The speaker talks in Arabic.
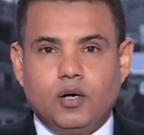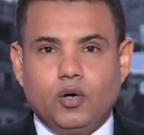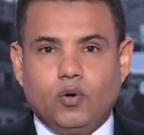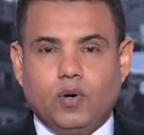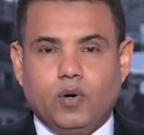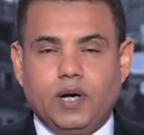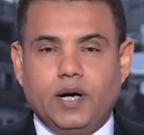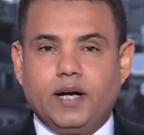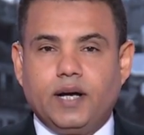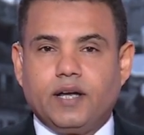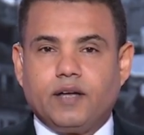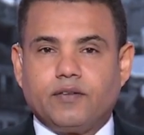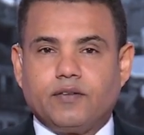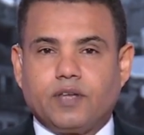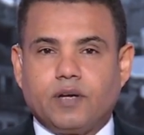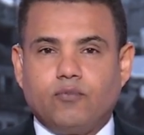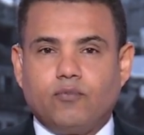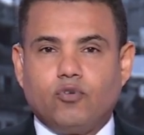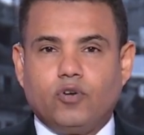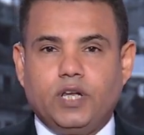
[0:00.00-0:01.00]

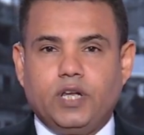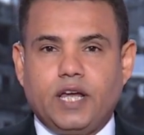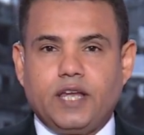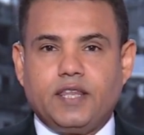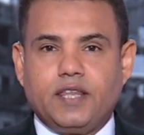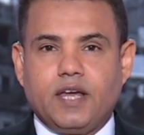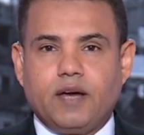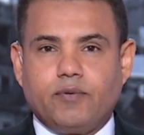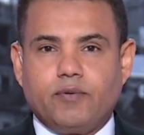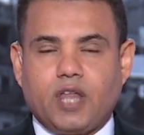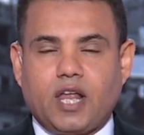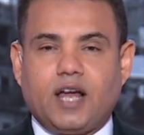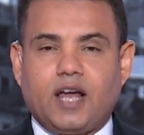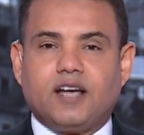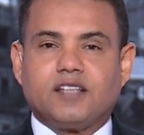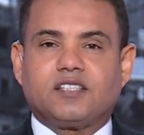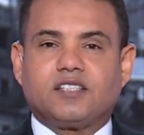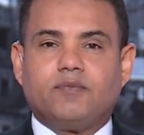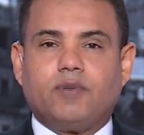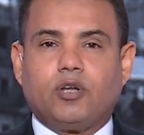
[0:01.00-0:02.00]
وينضم إلينا من
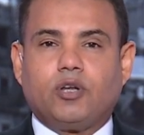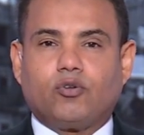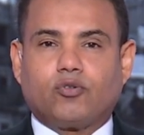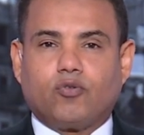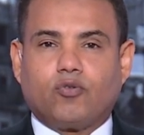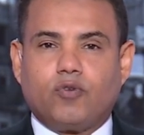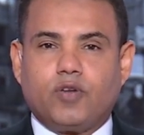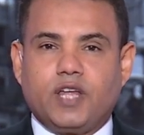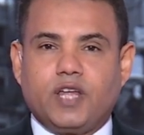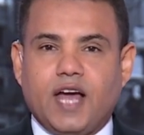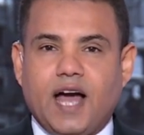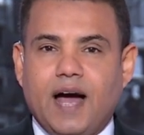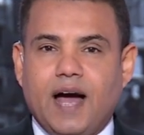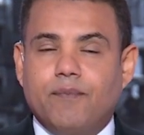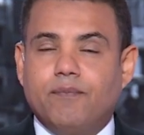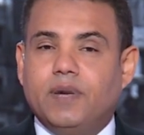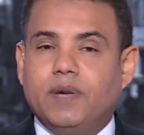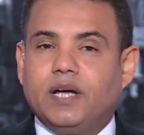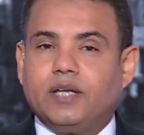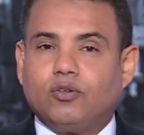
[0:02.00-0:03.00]
العاصمة الأردنية
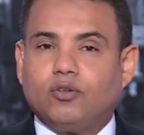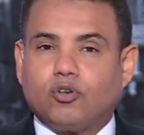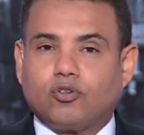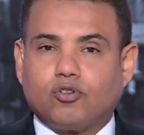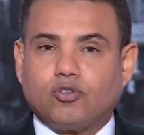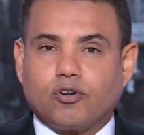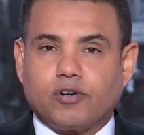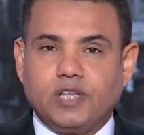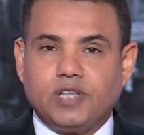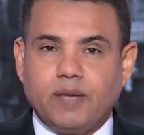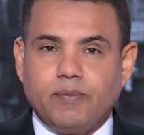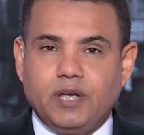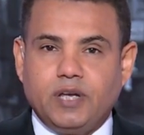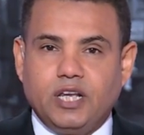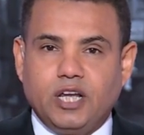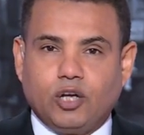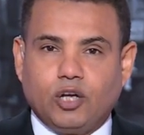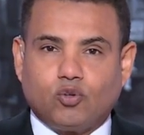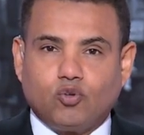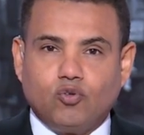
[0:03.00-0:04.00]
عمان دكتور نبيل
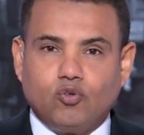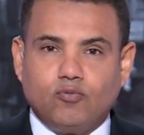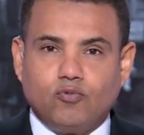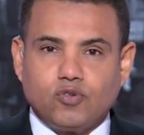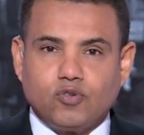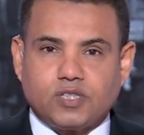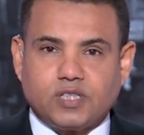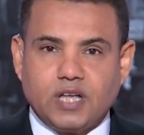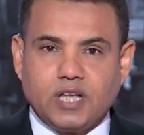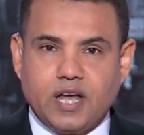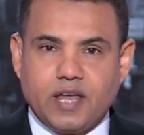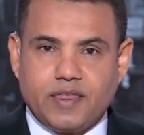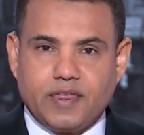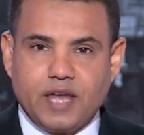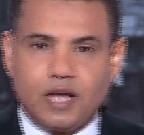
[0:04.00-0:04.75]
عتوم أستاذ